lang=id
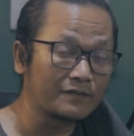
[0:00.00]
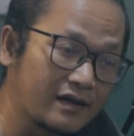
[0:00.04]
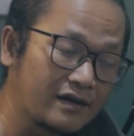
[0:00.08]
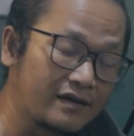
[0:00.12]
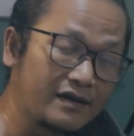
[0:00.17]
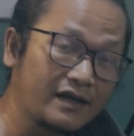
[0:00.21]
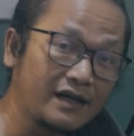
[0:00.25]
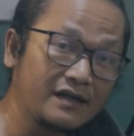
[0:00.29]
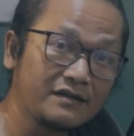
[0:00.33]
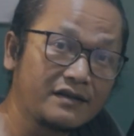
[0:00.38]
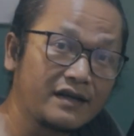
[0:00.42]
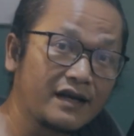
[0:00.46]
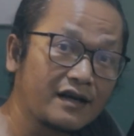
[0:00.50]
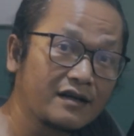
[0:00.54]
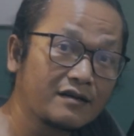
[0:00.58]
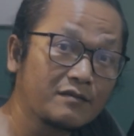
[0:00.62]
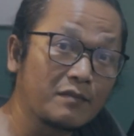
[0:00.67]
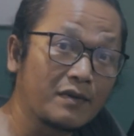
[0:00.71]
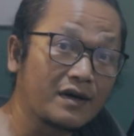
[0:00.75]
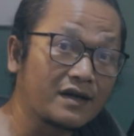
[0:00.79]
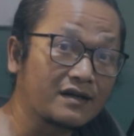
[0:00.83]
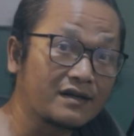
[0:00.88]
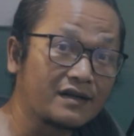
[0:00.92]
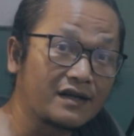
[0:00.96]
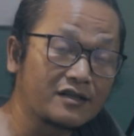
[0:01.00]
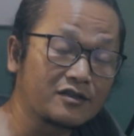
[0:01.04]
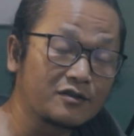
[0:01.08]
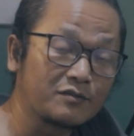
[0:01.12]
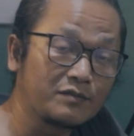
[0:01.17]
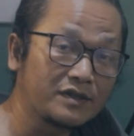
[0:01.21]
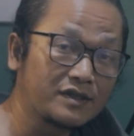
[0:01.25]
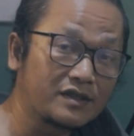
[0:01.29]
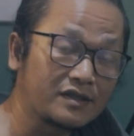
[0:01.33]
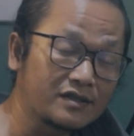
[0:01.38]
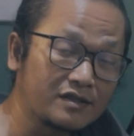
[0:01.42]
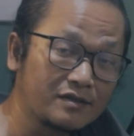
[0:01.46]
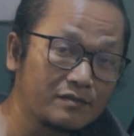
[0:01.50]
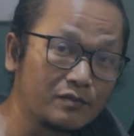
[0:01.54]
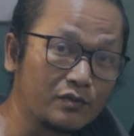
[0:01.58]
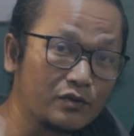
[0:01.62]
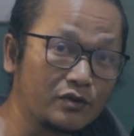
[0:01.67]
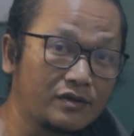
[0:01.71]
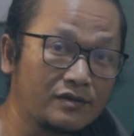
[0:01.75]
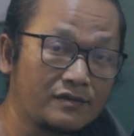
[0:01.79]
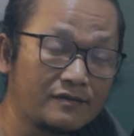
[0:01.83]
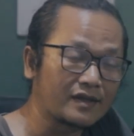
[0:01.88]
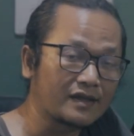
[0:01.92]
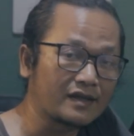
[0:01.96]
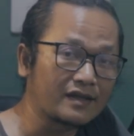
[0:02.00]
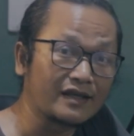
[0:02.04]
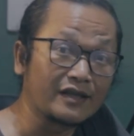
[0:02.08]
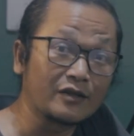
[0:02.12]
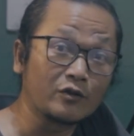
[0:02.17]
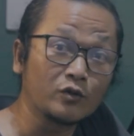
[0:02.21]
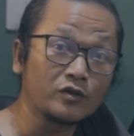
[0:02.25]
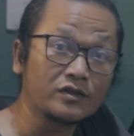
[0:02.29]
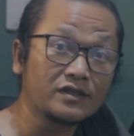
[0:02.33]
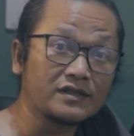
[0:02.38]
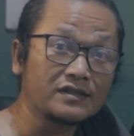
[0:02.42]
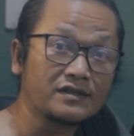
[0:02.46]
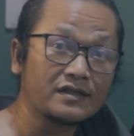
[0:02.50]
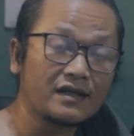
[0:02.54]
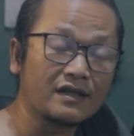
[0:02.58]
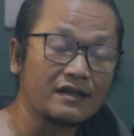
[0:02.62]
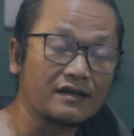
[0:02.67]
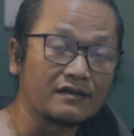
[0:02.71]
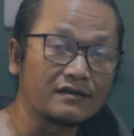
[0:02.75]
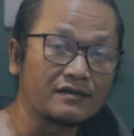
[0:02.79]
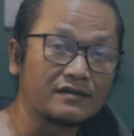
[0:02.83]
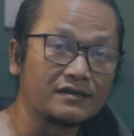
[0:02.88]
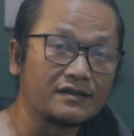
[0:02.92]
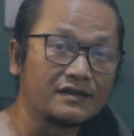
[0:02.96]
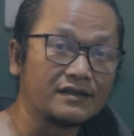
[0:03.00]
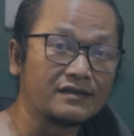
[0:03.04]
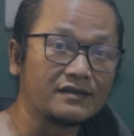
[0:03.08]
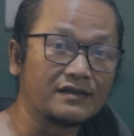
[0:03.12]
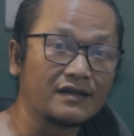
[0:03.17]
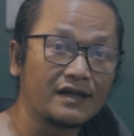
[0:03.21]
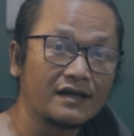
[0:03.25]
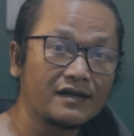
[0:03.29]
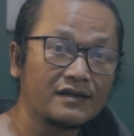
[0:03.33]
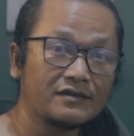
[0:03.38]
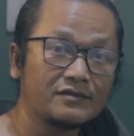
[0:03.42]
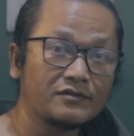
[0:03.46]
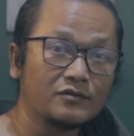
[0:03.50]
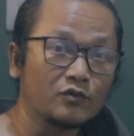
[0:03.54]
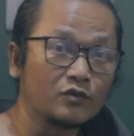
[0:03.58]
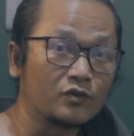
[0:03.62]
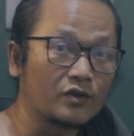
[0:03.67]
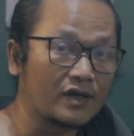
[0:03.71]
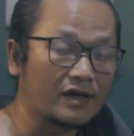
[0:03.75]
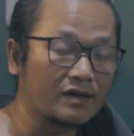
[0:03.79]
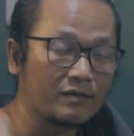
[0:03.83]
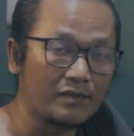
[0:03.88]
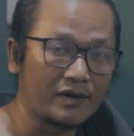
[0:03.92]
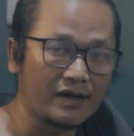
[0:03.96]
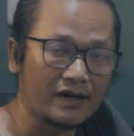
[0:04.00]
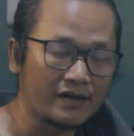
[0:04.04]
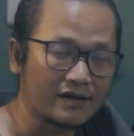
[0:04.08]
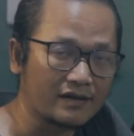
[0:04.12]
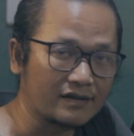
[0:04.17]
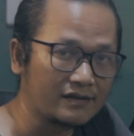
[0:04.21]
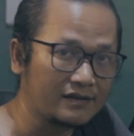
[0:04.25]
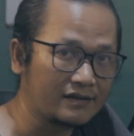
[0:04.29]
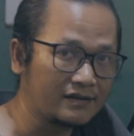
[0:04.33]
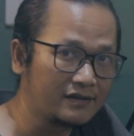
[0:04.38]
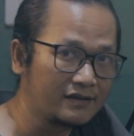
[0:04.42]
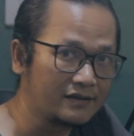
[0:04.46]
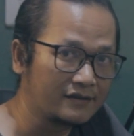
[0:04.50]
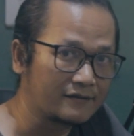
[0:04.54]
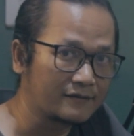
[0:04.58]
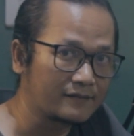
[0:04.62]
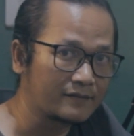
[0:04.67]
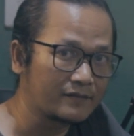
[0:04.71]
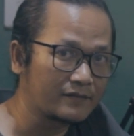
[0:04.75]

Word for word: Dan yang Marga Smith tersebut ikut kesal dengan ulah Bahar ini.